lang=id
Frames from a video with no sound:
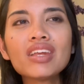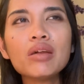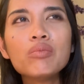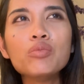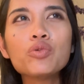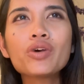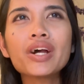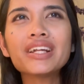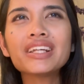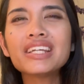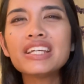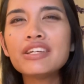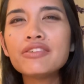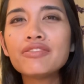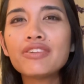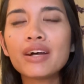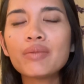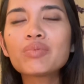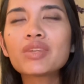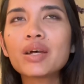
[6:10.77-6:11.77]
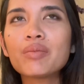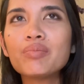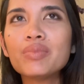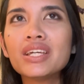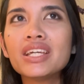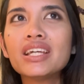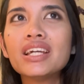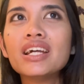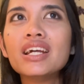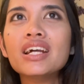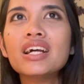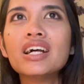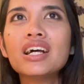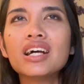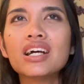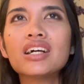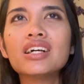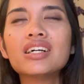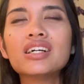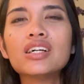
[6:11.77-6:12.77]
bukan give up tapi
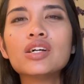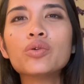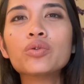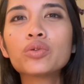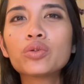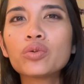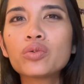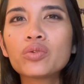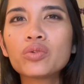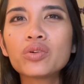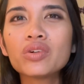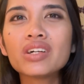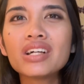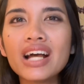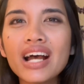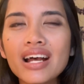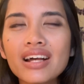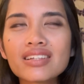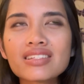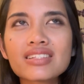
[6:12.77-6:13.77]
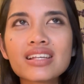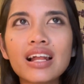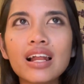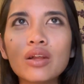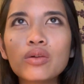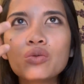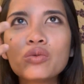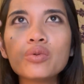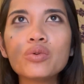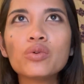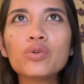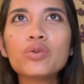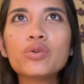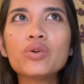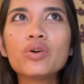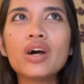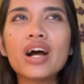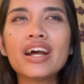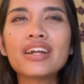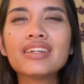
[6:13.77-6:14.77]
uh, untuk nggak
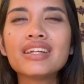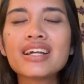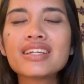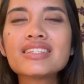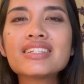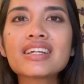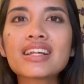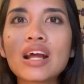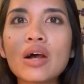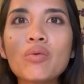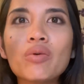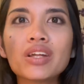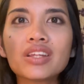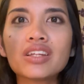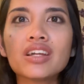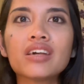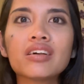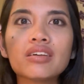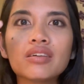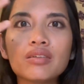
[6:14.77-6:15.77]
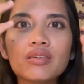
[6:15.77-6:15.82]
selalu ada jerawat yang